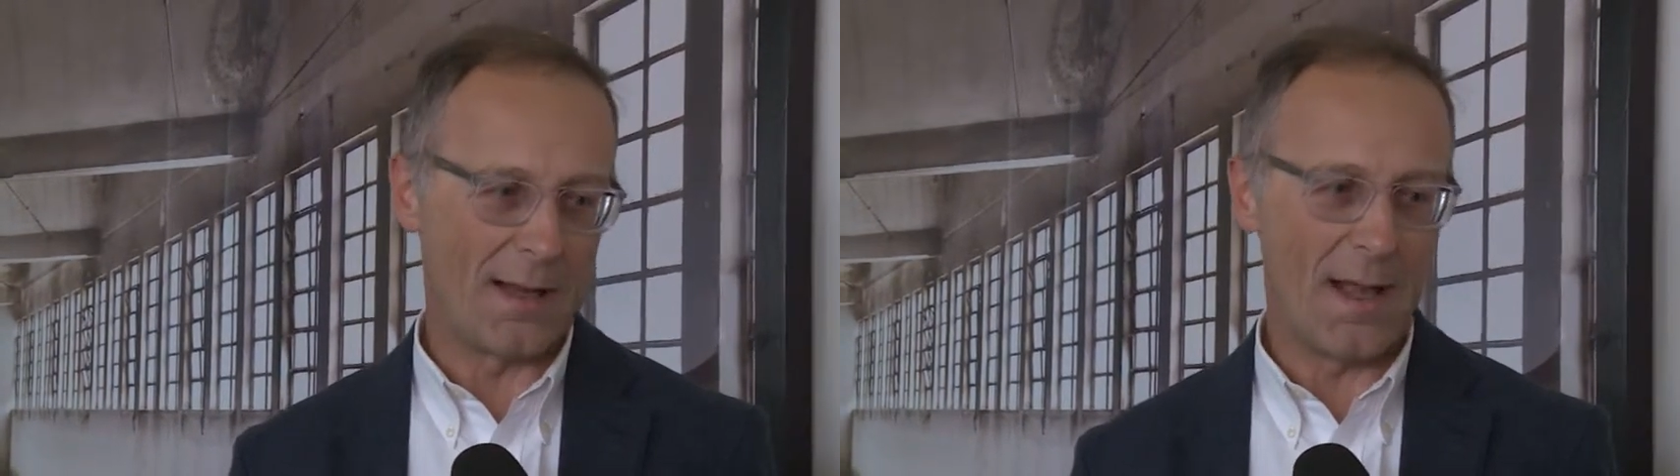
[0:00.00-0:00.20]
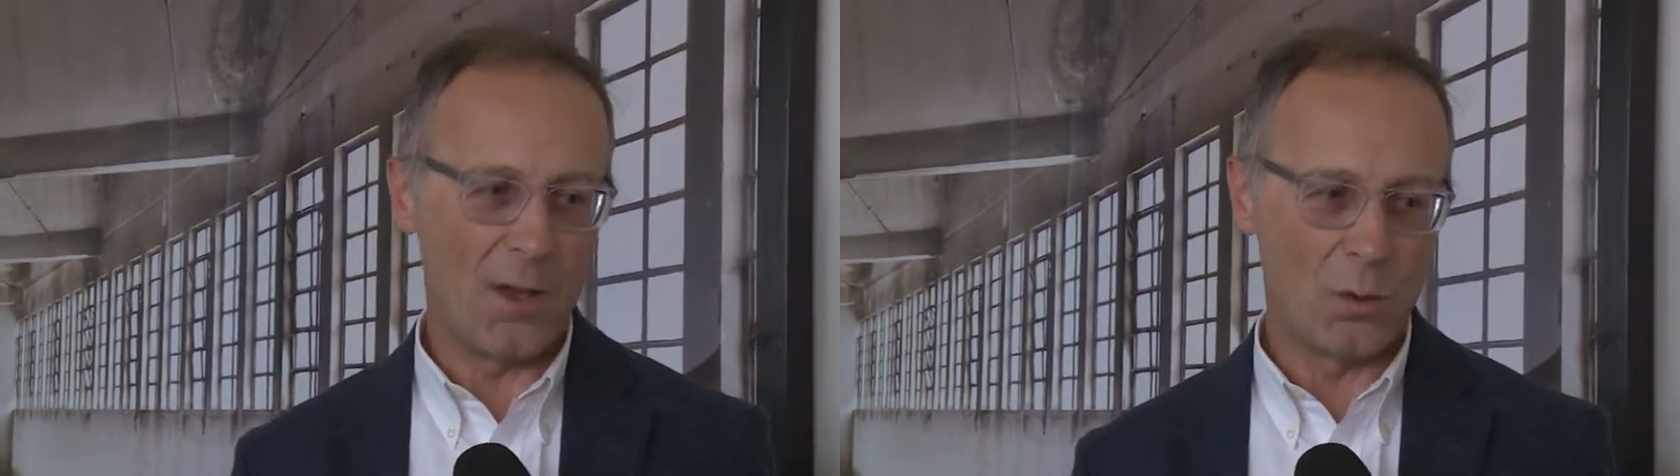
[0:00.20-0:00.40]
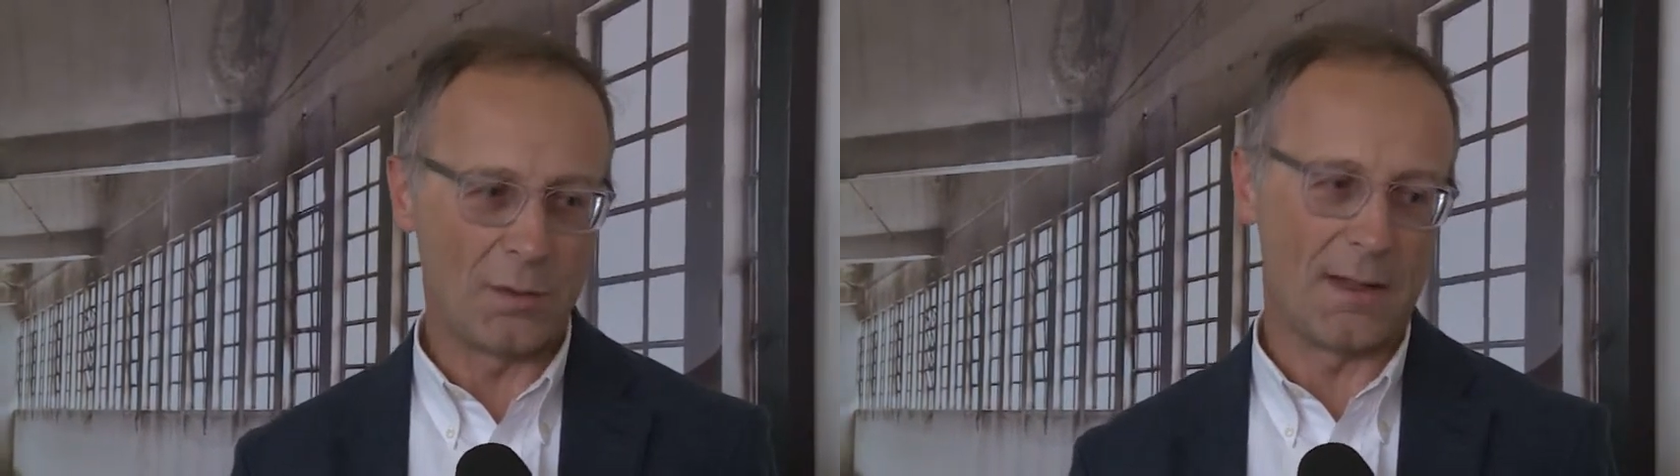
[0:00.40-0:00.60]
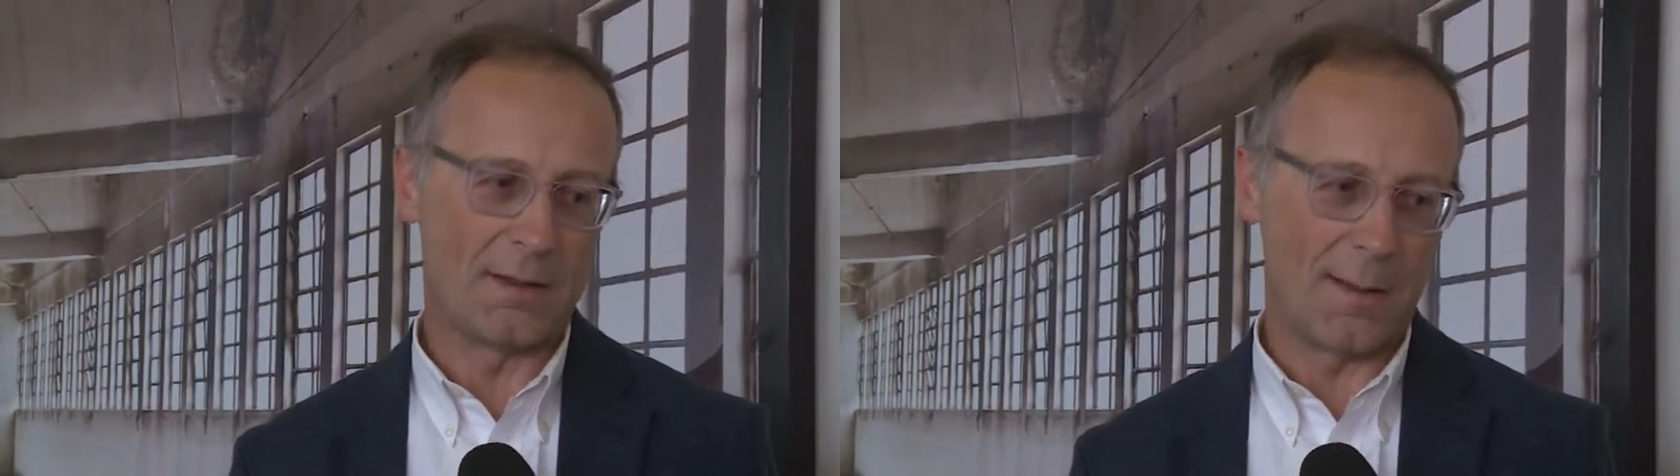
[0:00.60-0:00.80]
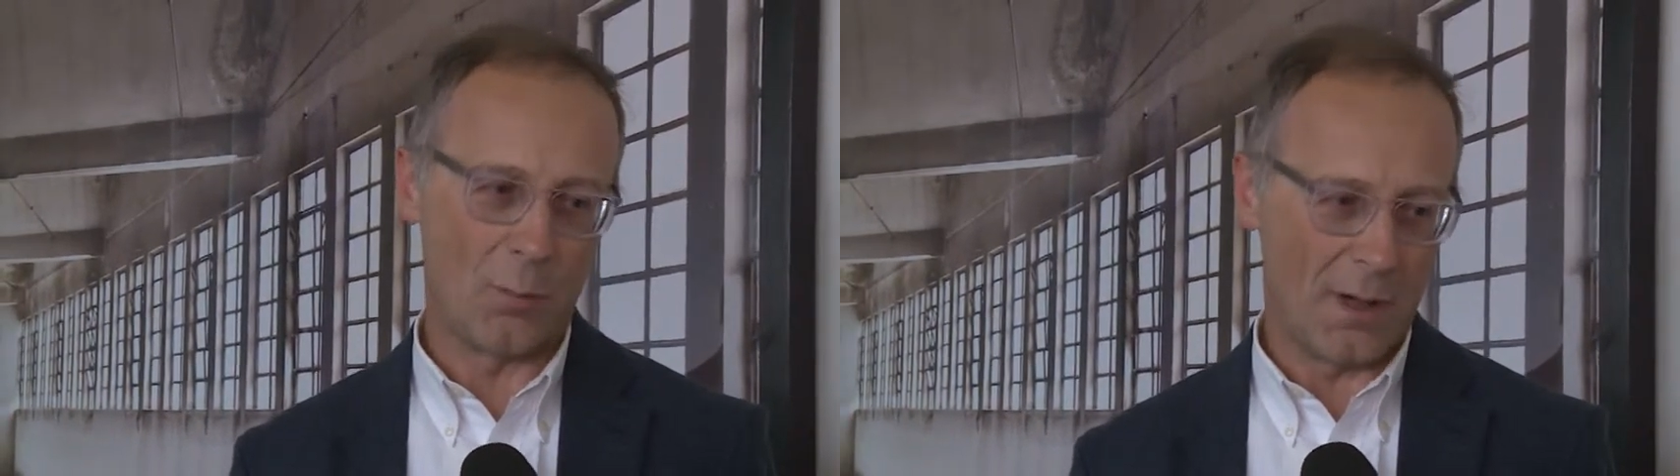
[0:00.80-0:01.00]
che aiuta il
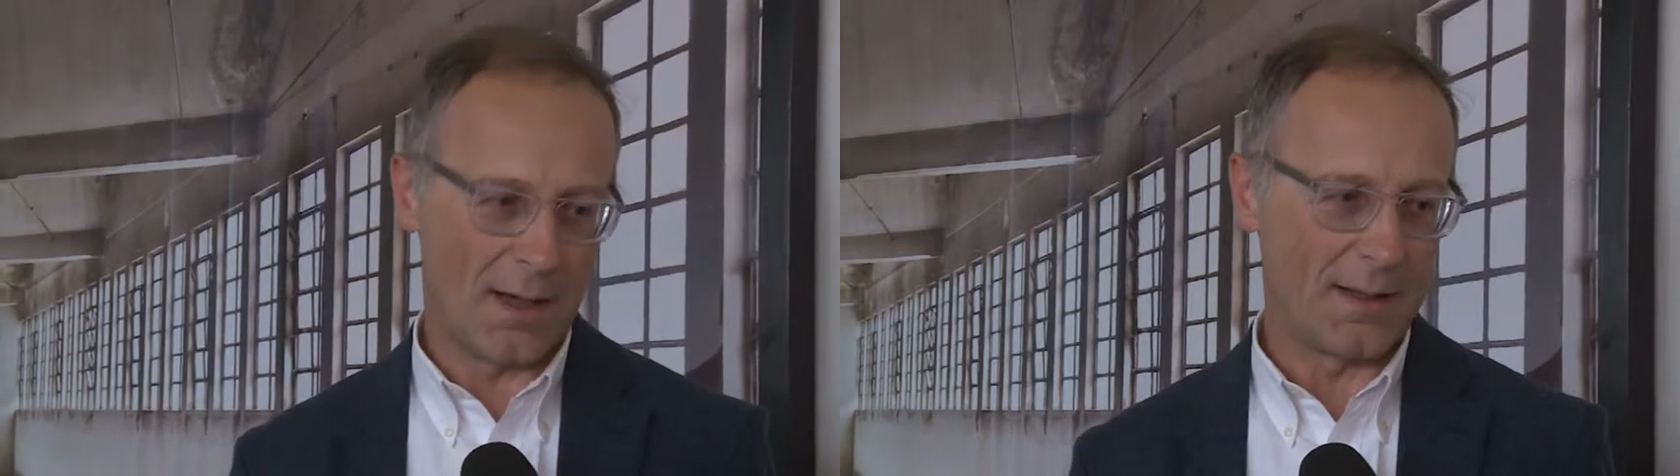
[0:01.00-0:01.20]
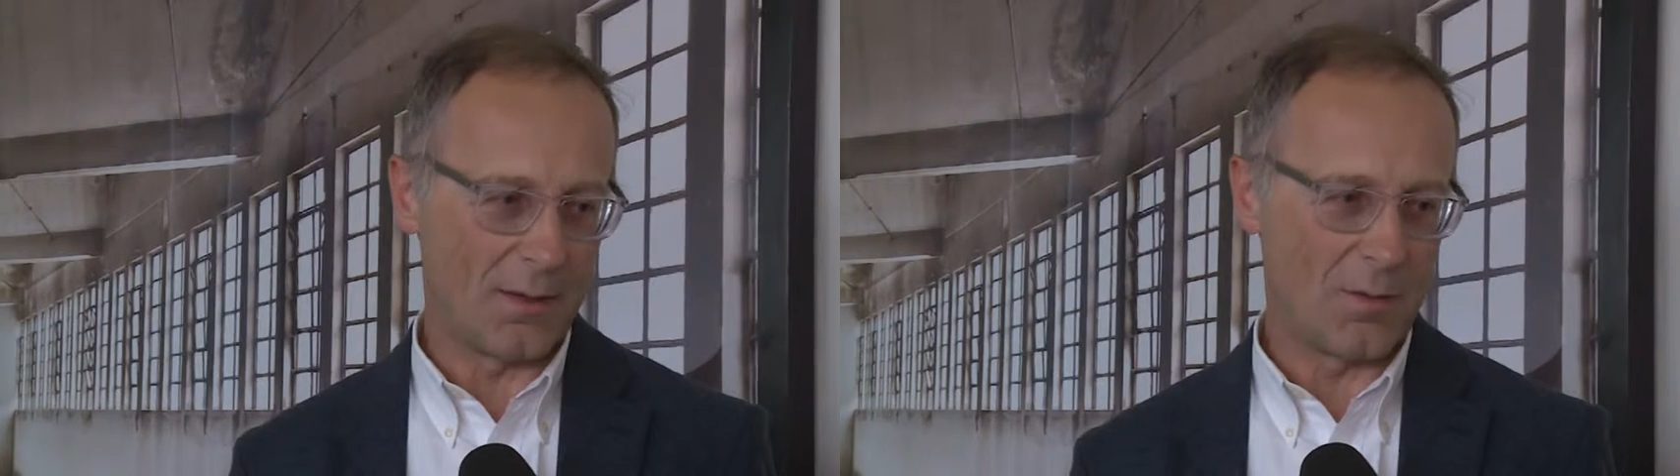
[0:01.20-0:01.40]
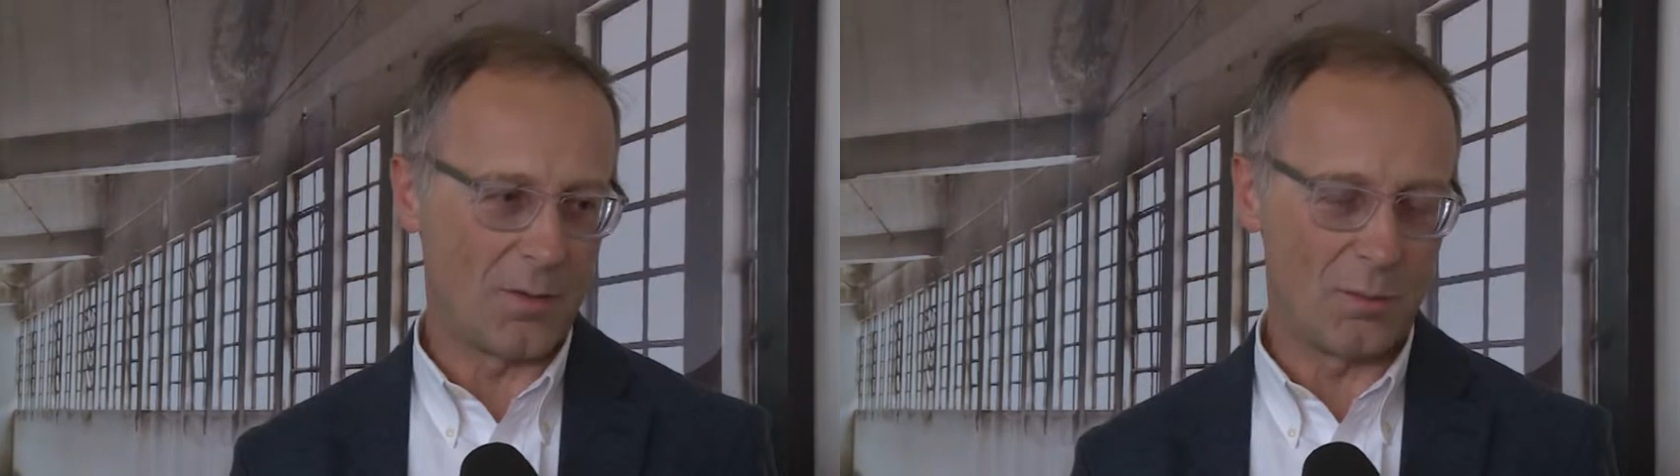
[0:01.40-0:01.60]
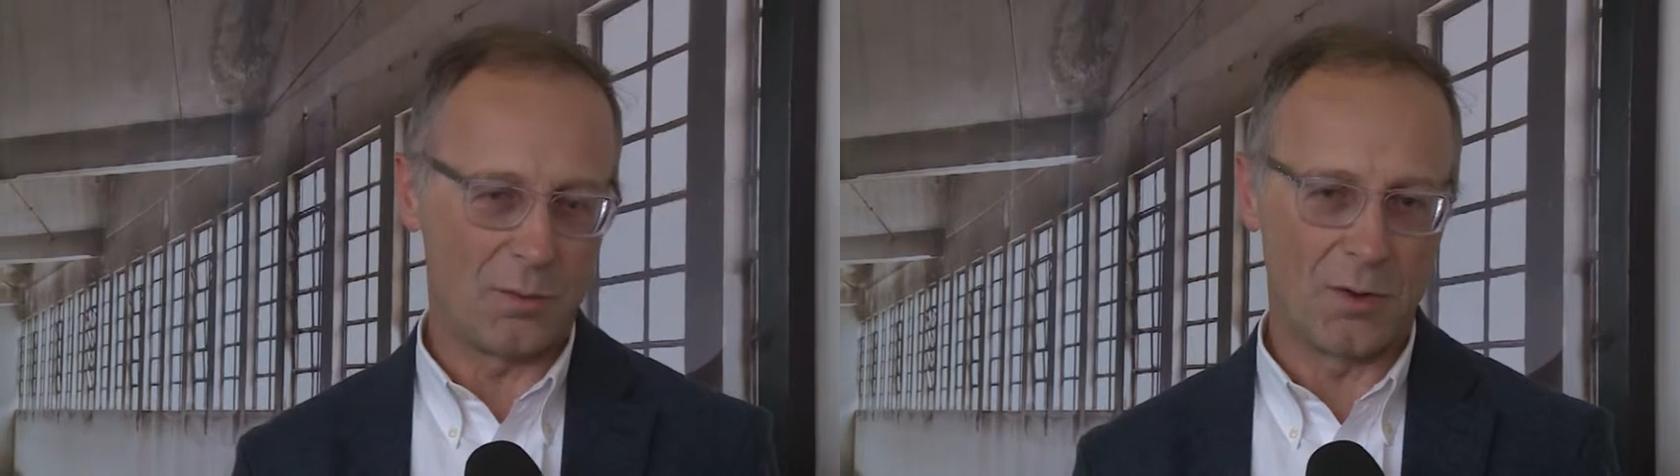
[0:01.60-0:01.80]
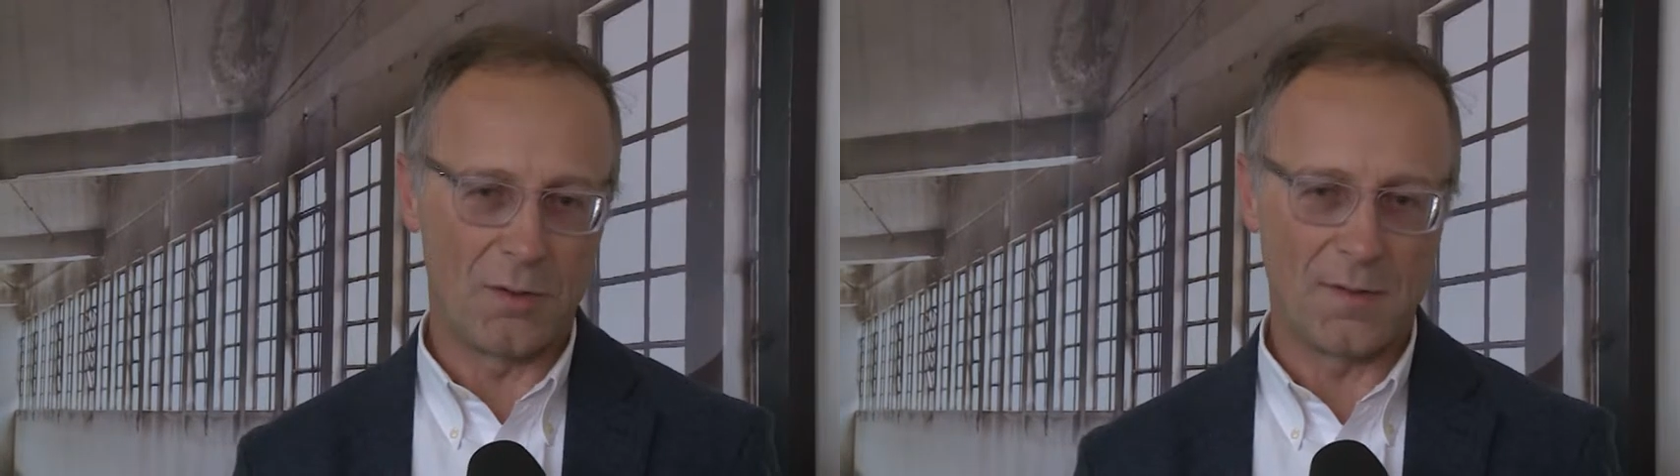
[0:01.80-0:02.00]
Tribunale da questo
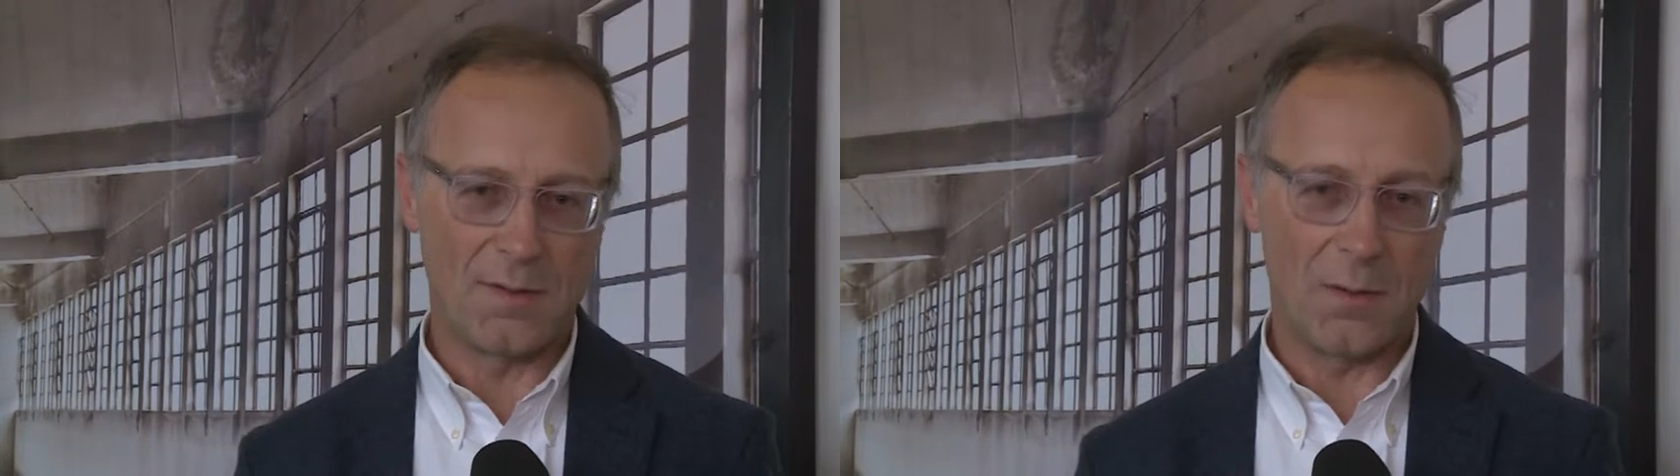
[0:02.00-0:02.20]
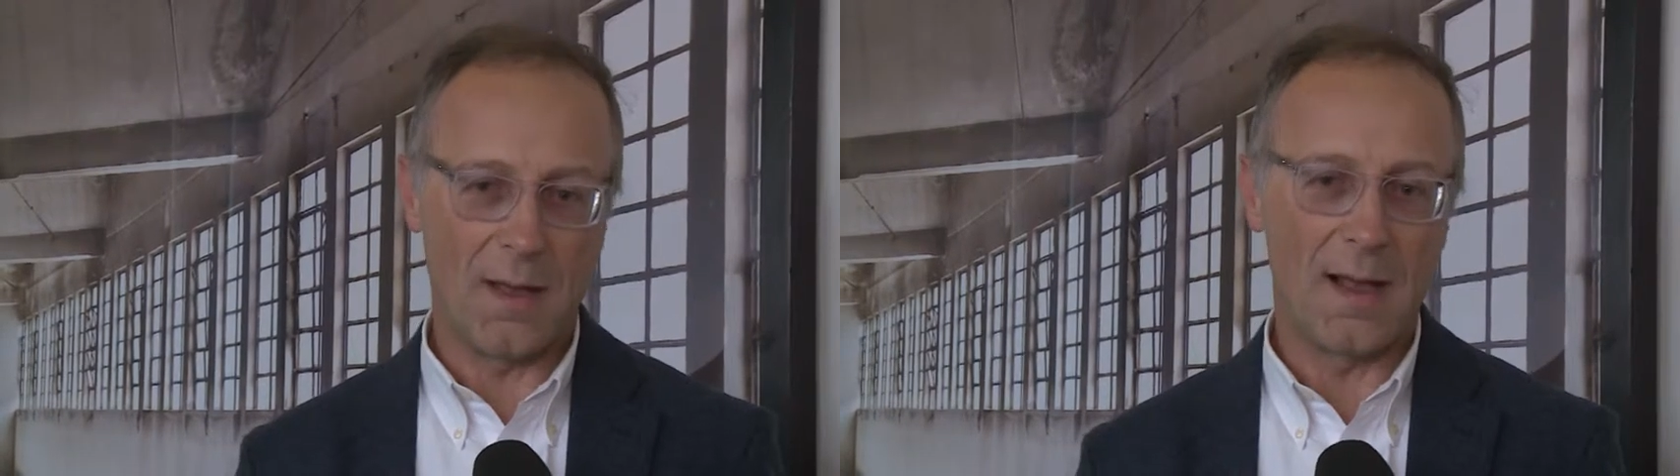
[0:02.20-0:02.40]
punto di vista.